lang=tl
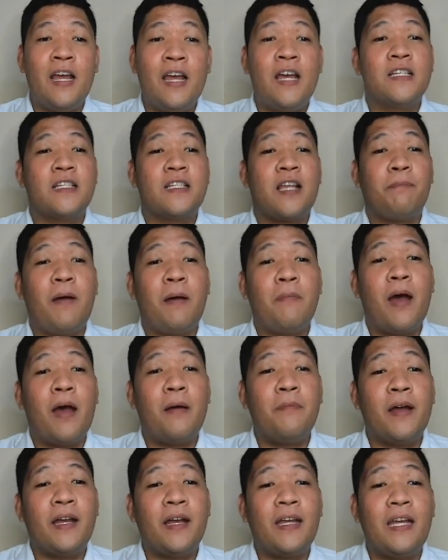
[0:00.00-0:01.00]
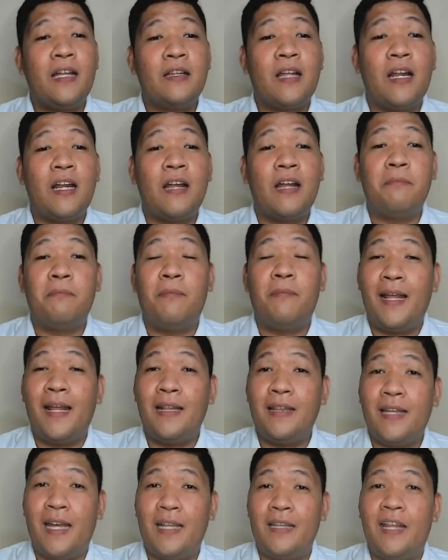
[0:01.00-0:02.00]
sa pamamagitan ng
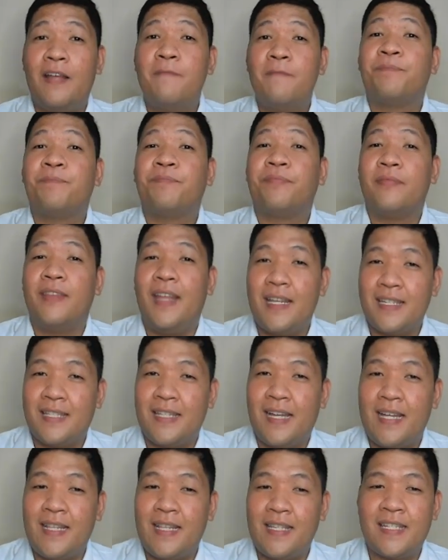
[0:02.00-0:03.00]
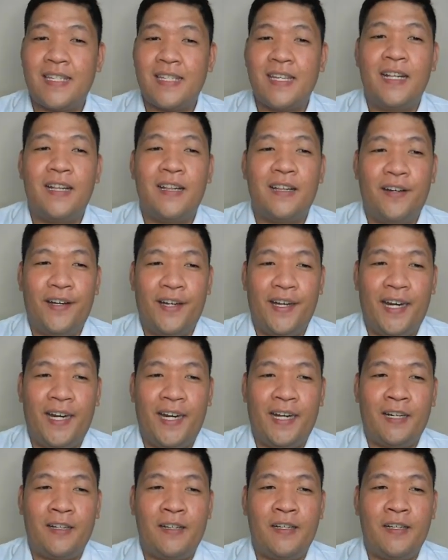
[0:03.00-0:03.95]
blended distance learning.